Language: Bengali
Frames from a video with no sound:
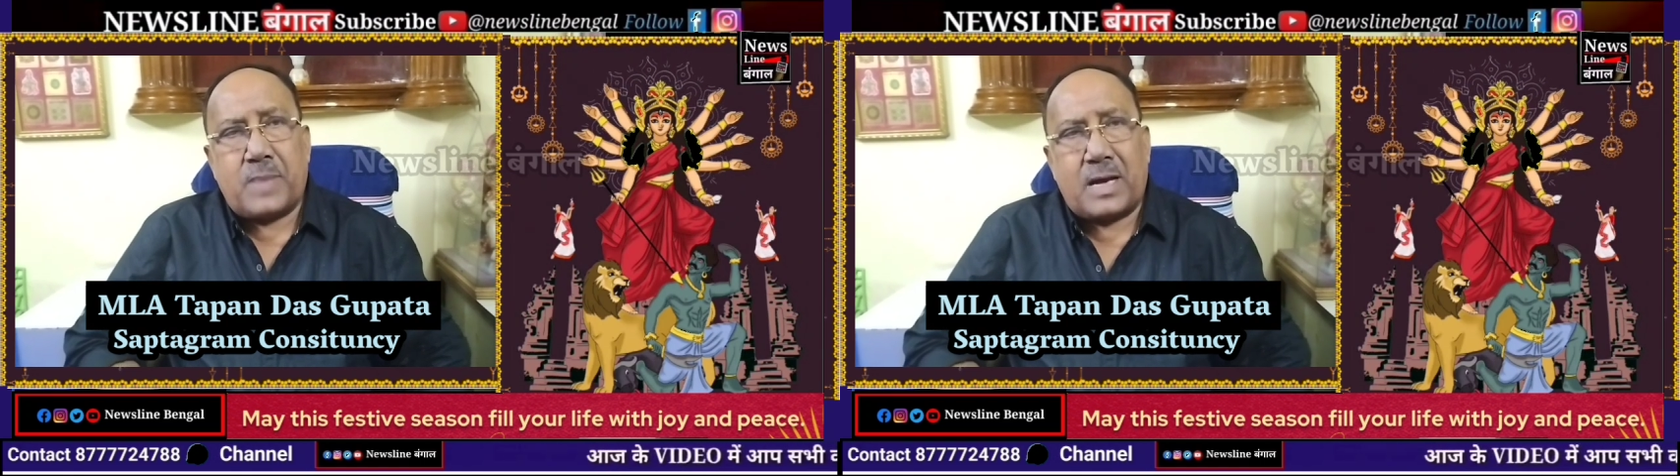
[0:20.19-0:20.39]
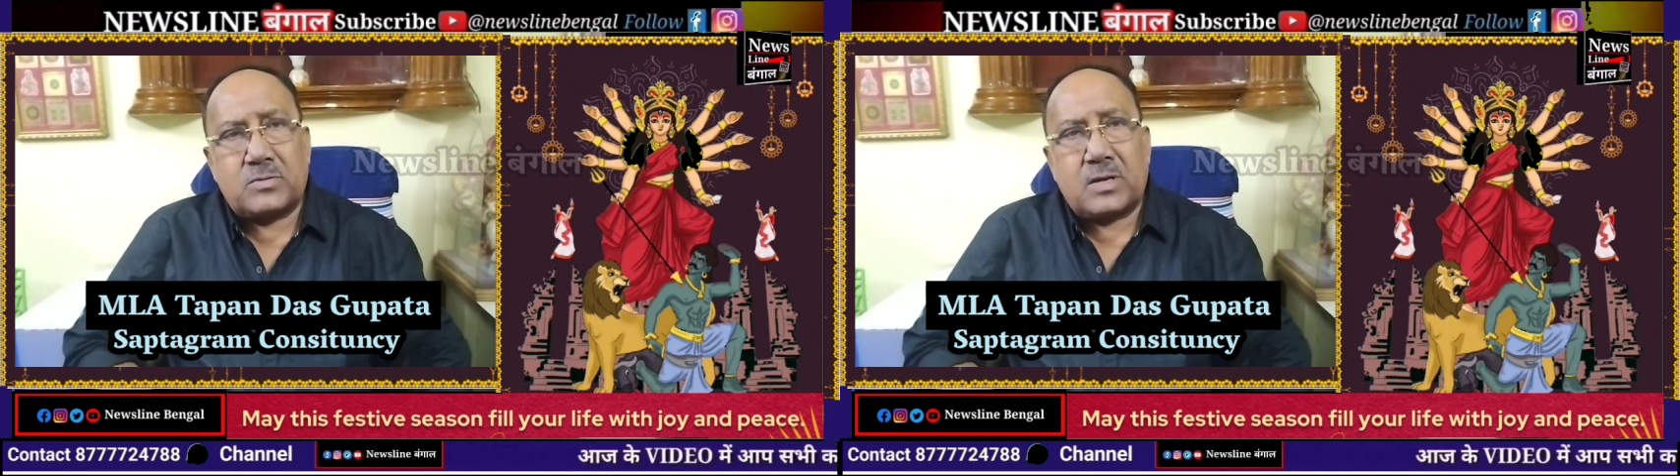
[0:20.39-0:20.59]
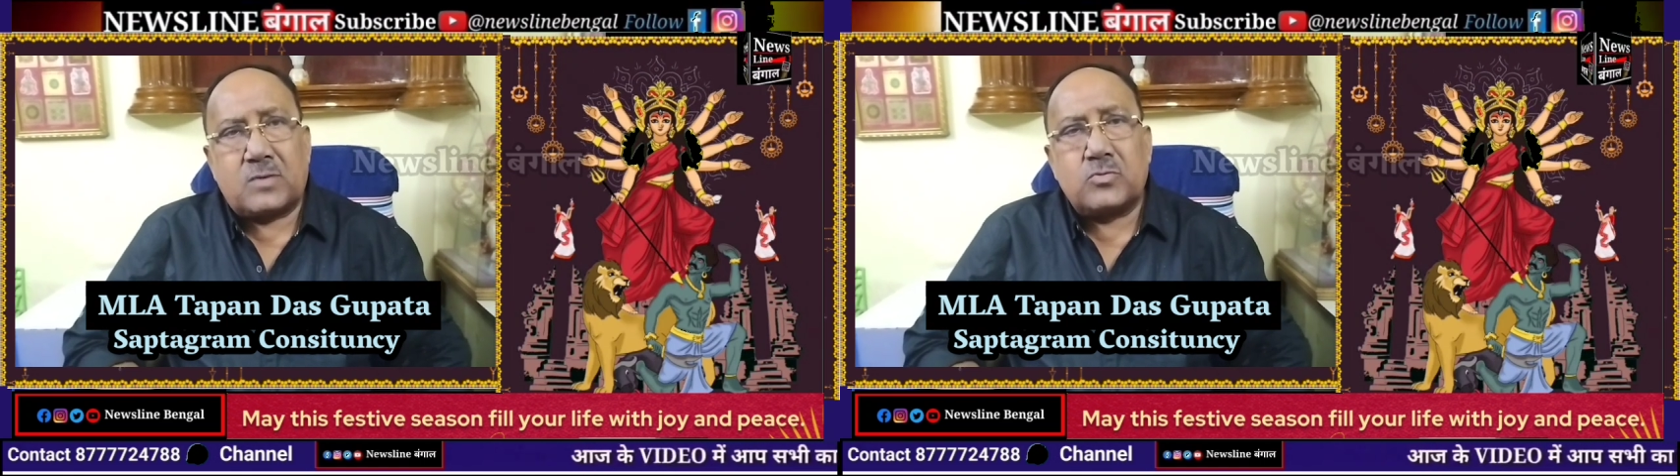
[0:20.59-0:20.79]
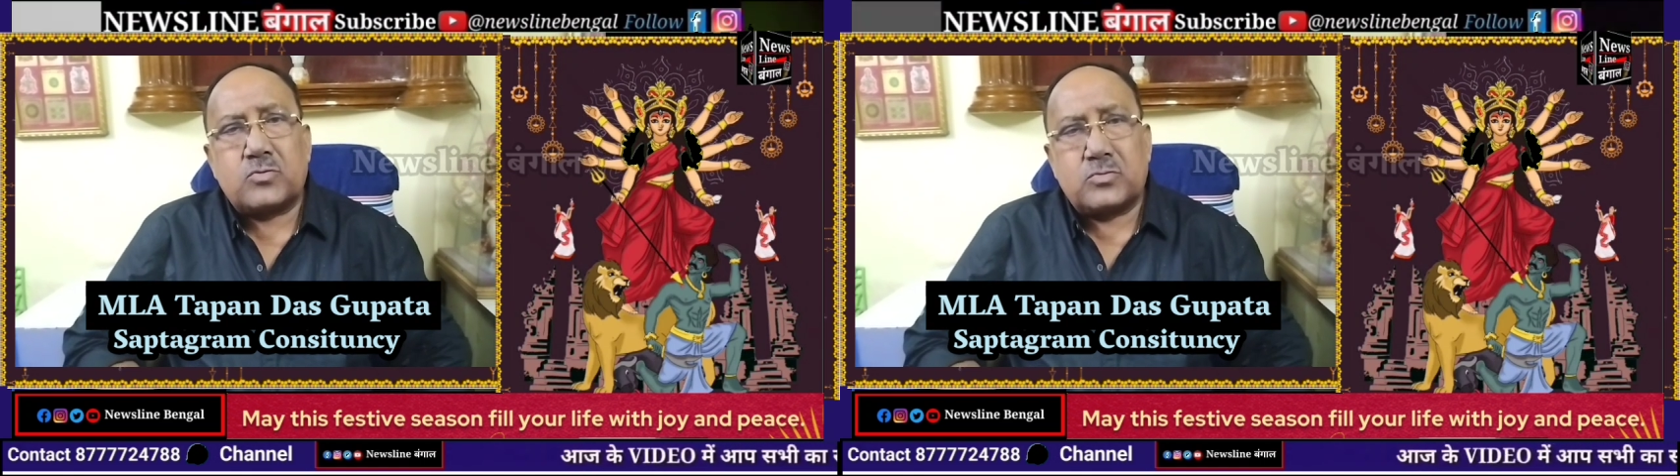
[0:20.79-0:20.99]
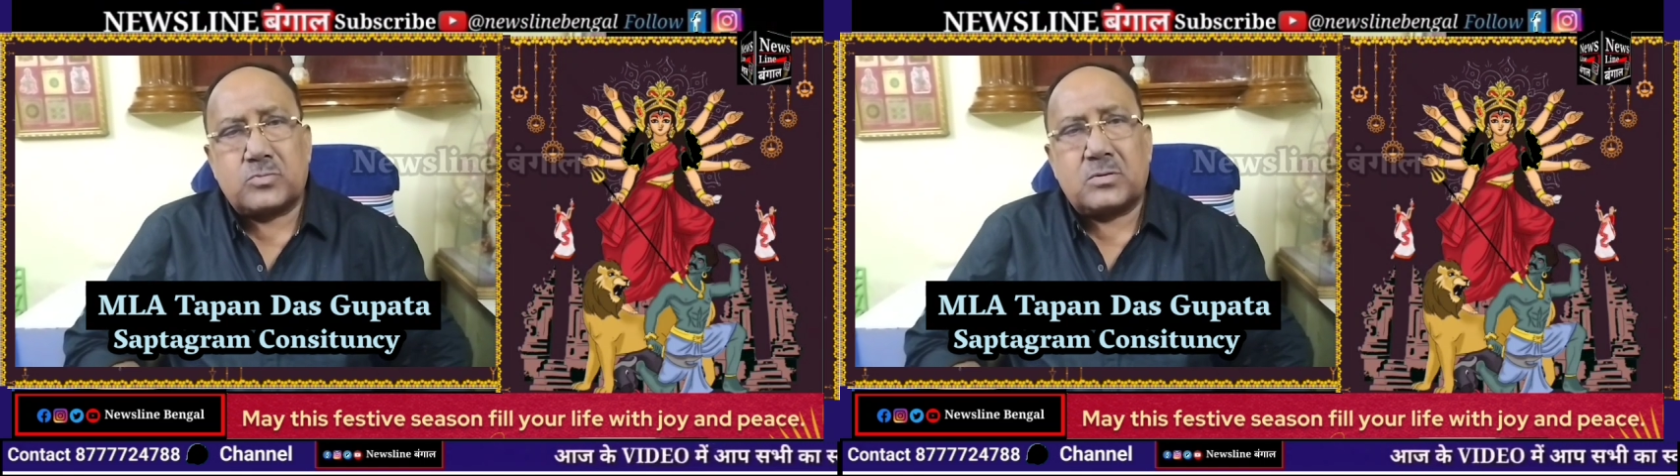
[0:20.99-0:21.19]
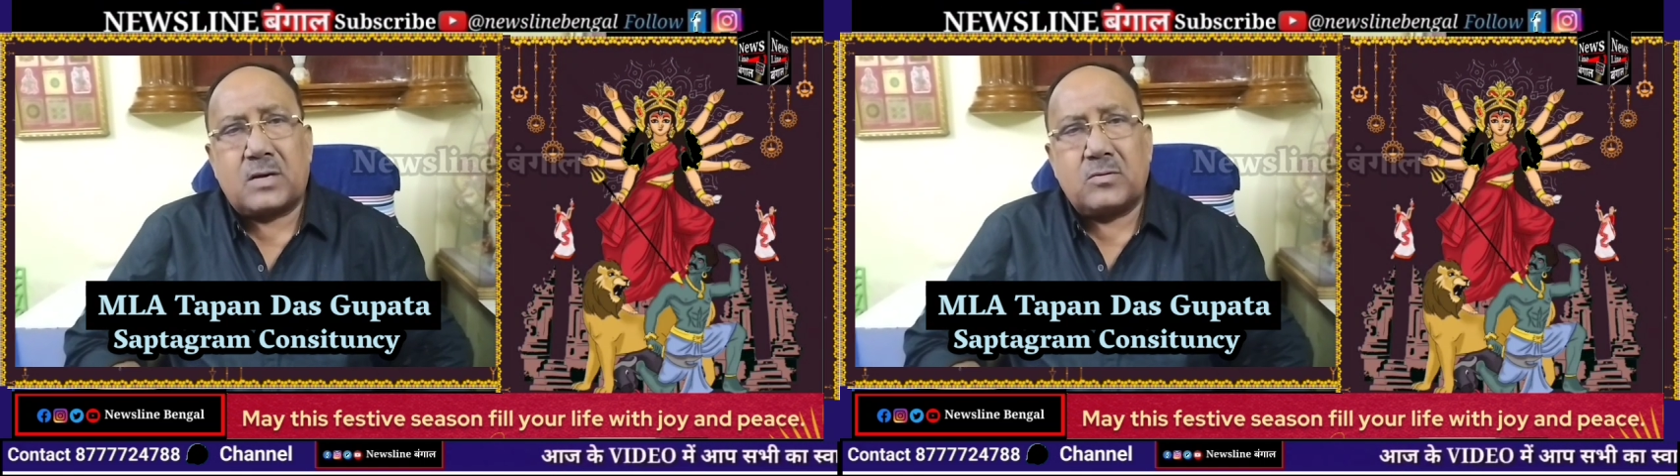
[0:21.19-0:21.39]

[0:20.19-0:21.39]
ভালো থাকুক সুস্থ